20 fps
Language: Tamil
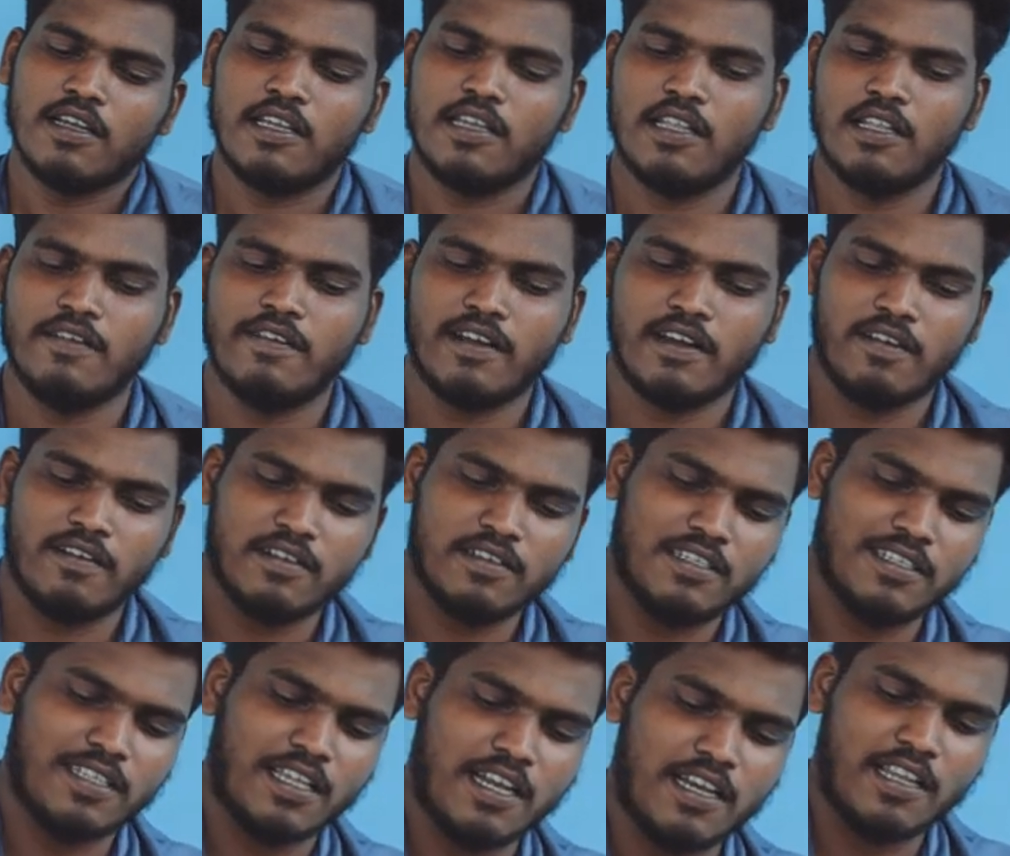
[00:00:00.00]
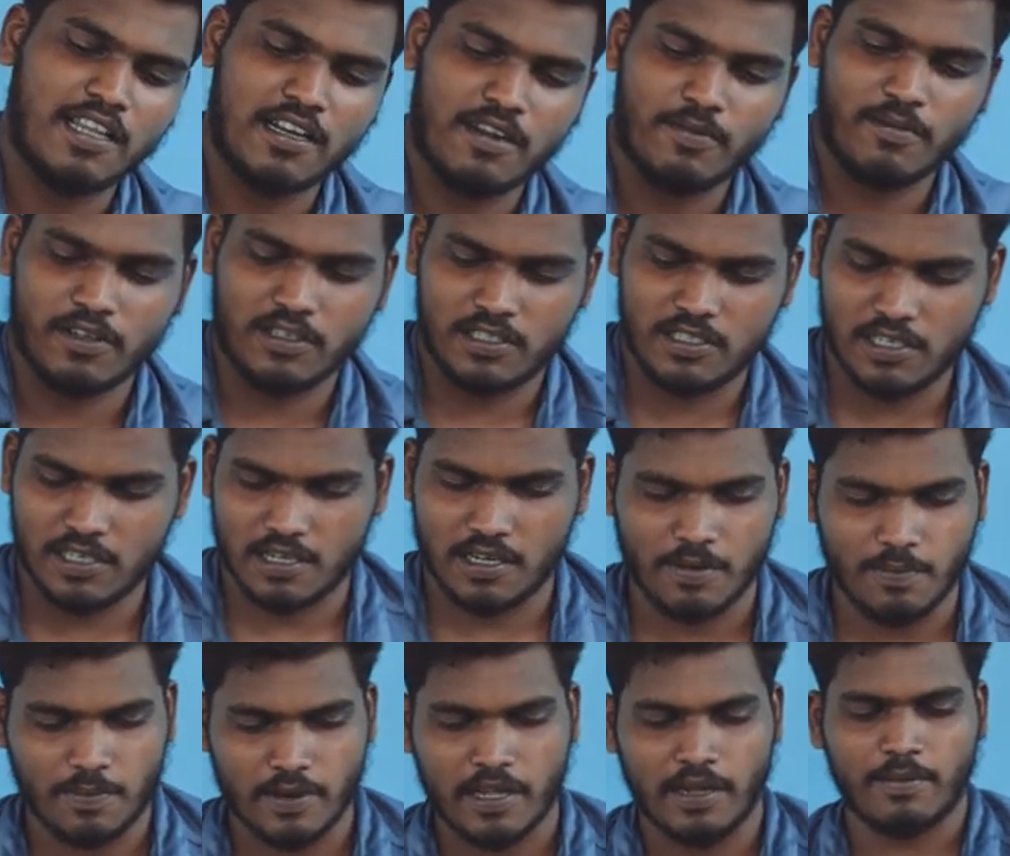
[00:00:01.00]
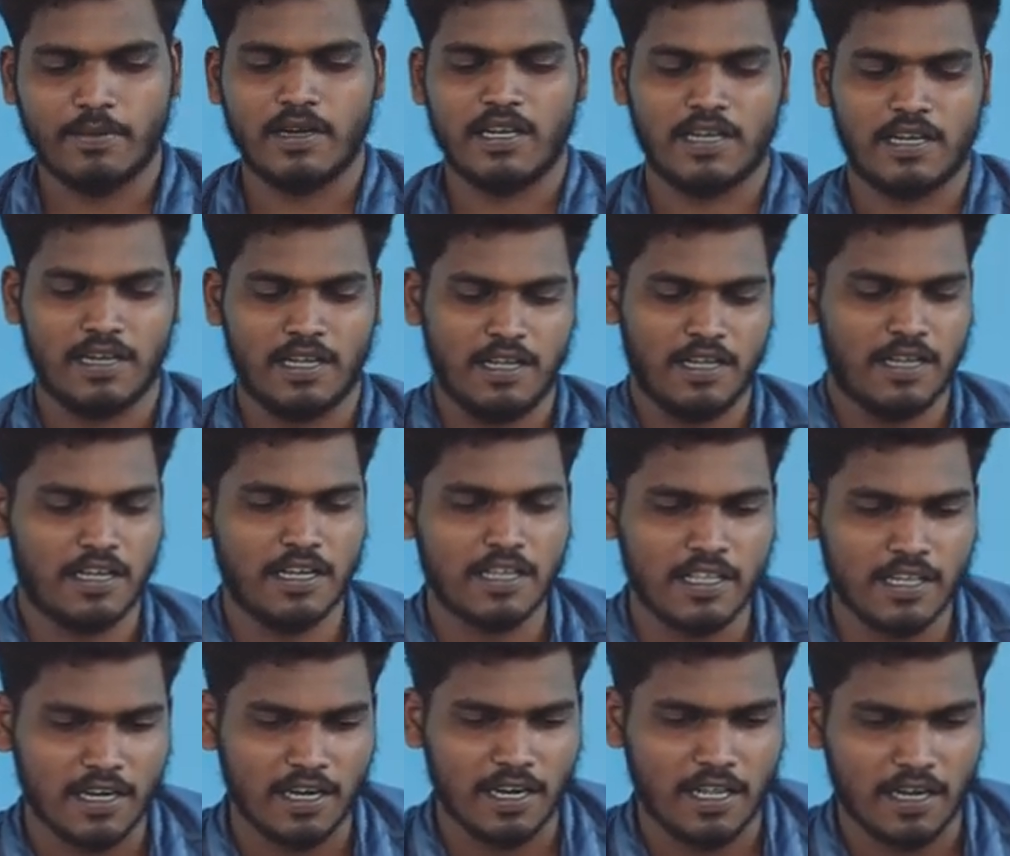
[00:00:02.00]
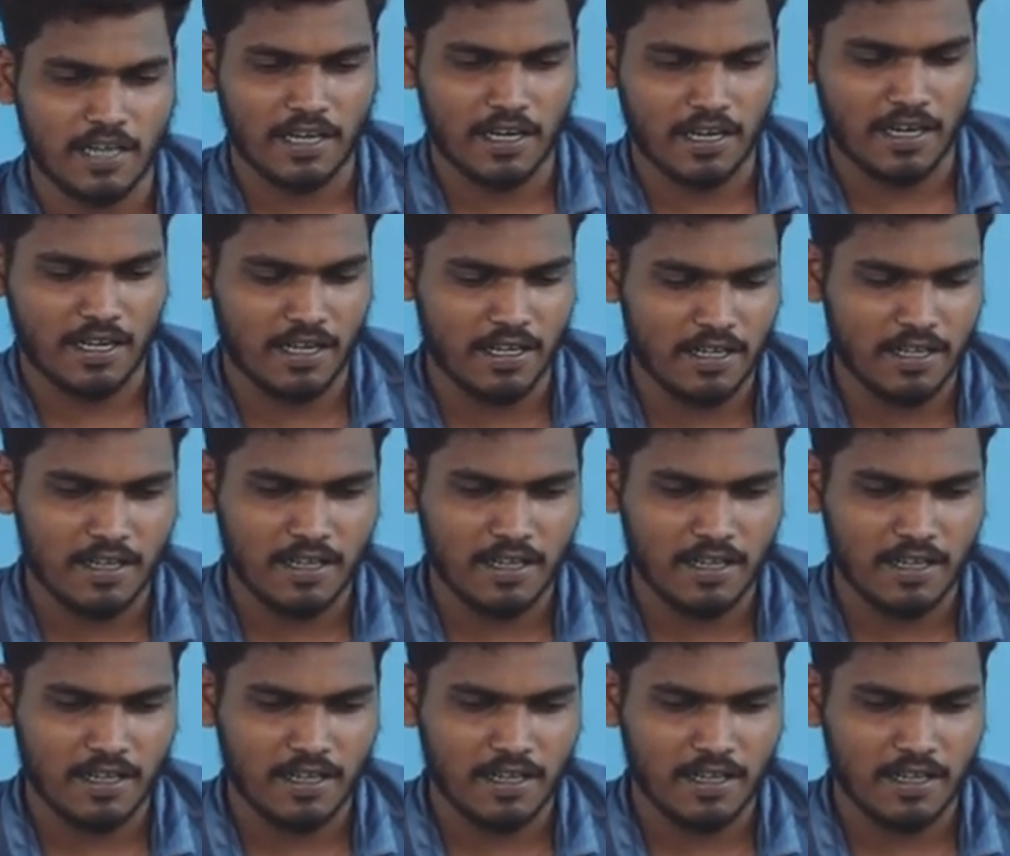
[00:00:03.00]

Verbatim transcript: இதை வேணால் வச்சு தனியாக நம்ம வச்சு ப்ளே பண்ணிக்கலாம் இது நல்லா இருக்கானா